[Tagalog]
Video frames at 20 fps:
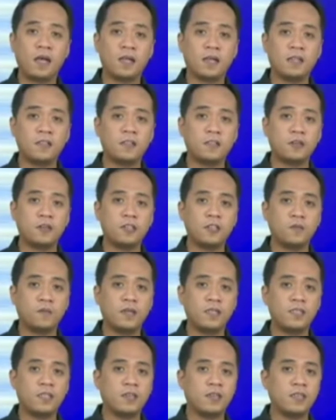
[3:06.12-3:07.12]
hanggang
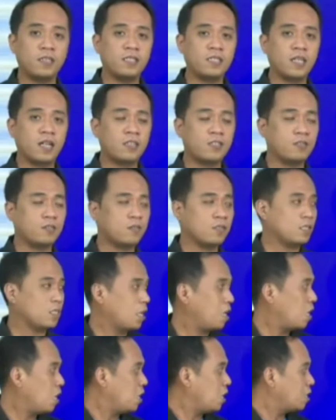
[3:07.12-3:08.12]
31 degrees
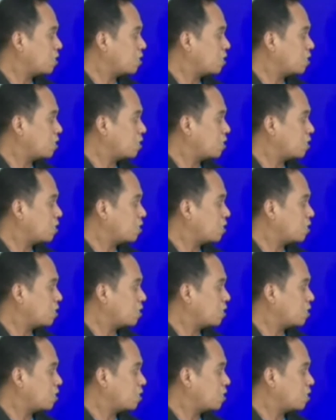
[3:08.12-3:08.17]
Celsius,